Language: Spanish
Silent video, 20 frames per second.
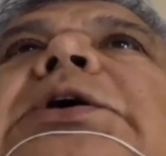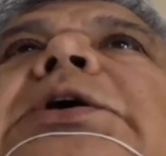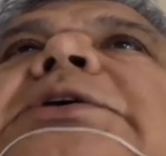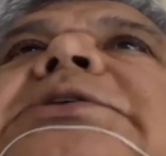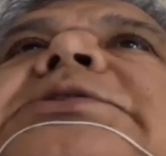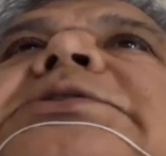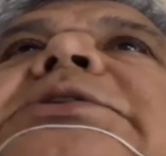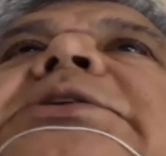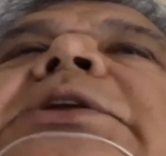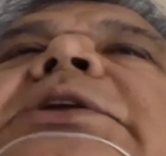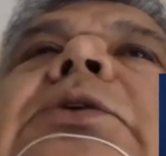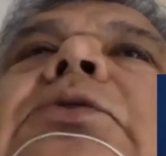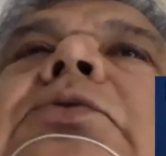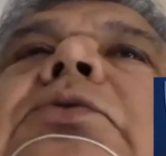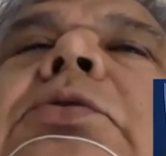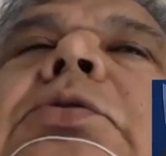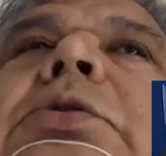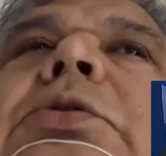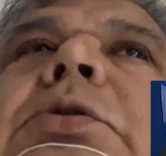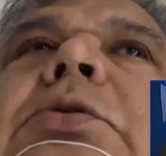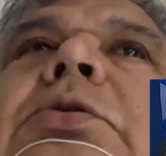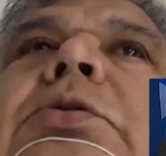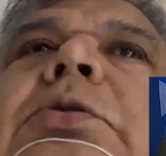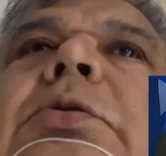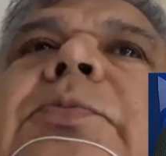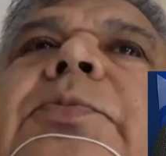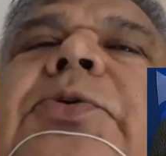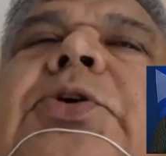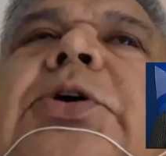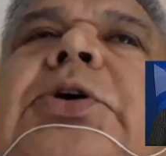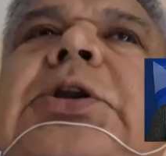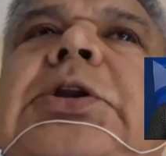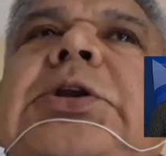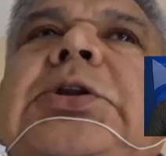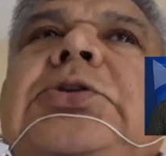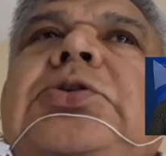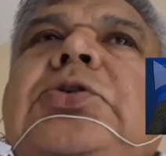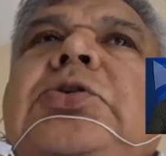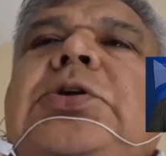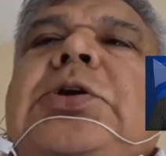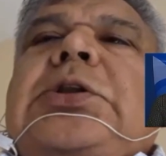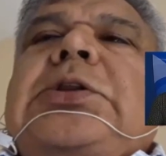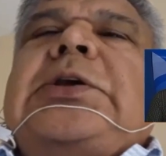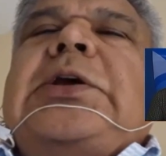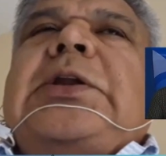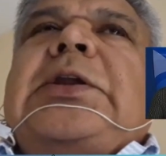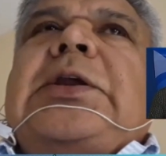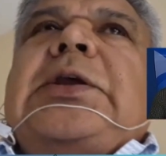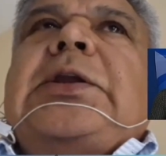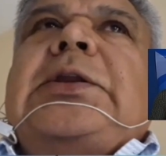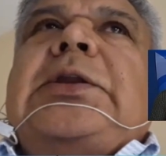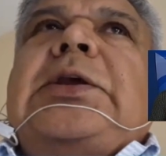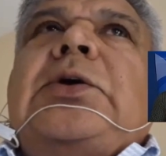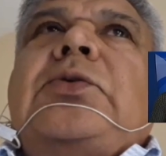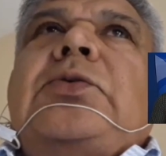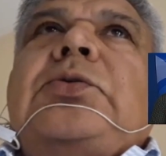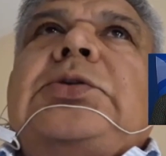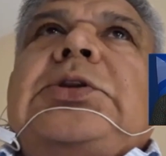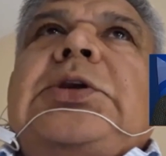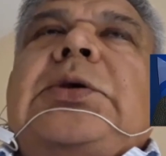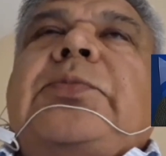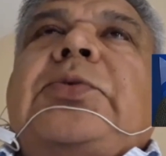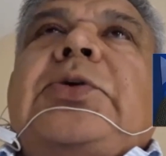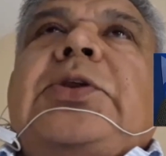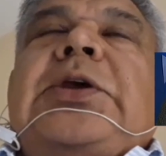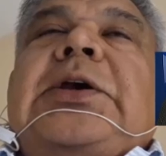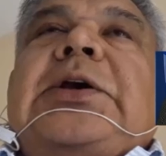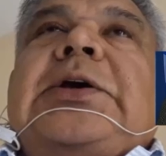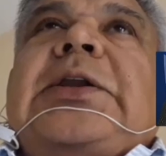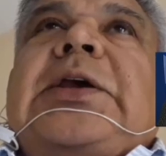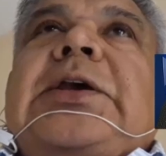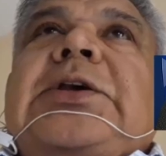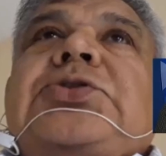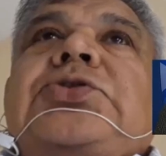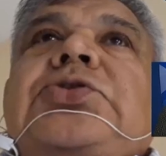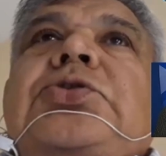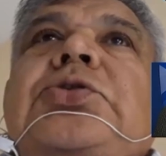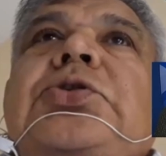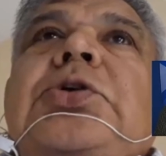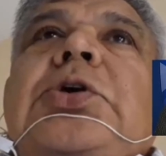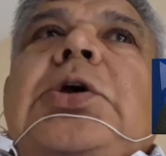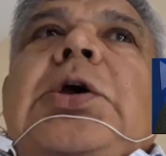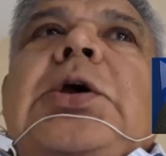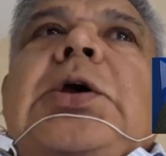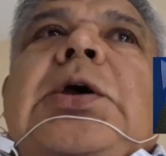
y si ninguno de los dos progenitores tiene ningún tipo de ingreso,